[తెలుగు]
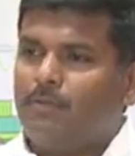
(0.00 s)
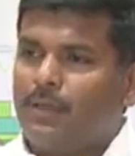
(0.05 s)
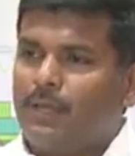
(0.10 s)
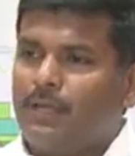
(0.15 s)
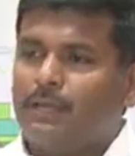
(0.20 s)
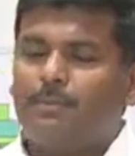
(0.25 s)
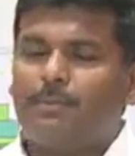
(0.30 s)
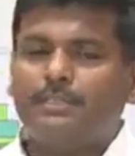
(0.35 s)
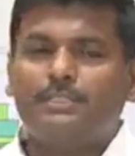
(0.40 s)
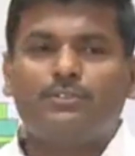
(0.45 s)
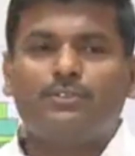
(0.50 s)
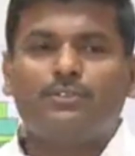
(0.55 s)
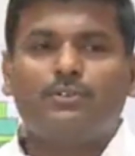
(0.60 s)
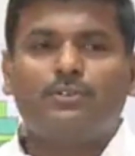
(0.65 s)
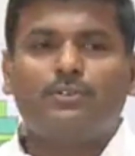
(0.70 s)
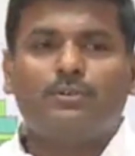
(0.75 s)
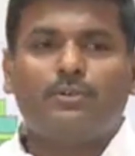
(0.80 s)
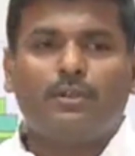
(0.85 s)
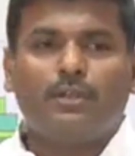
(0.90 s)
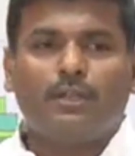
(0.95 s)
వేరబుల్స్
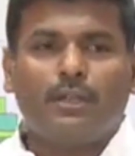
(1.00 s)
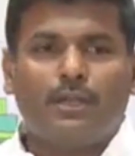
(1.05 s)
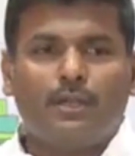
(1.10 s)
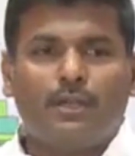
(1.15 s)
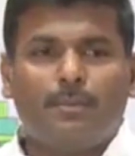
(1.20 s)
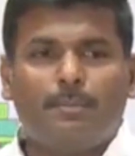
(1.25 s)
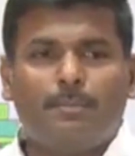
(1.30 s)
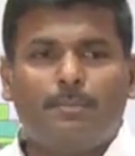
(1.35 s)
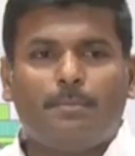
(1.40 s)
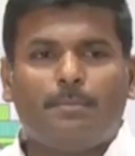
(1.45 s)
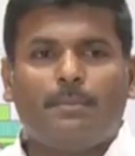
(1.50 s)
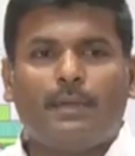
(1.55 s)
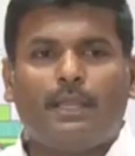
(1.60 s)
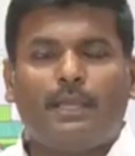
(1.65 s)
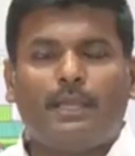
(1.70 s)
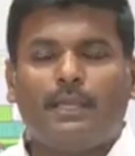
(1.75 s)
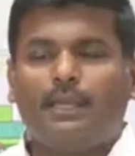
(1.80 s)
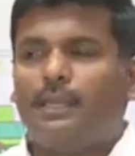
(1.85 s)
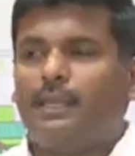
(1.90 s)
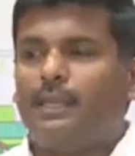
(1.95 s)

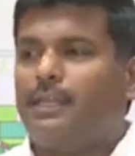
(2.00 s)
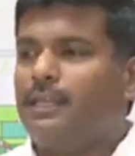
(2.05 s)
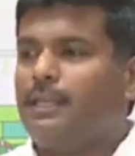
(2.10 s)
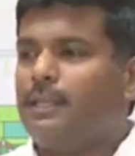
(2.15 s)
అలాగే